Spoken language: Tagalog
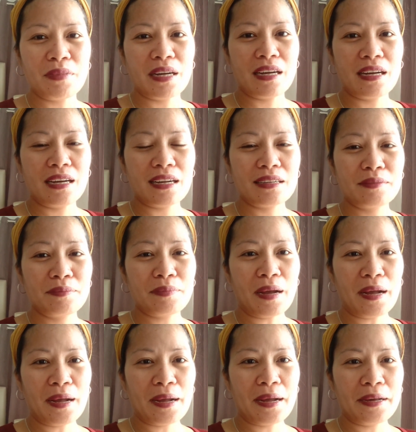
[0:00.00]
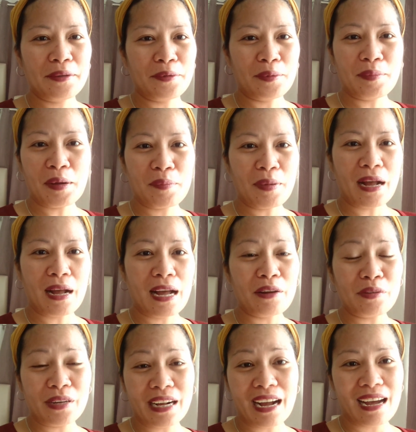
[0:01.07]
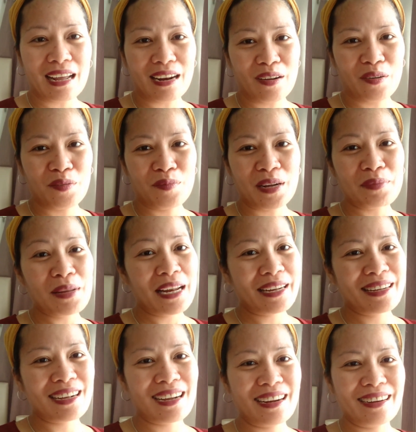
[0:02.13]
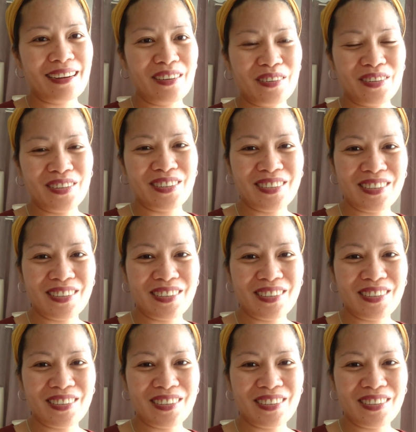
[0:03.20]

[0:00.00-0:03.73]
magpa ano, magpa ano ng araw, magbilad ng araw.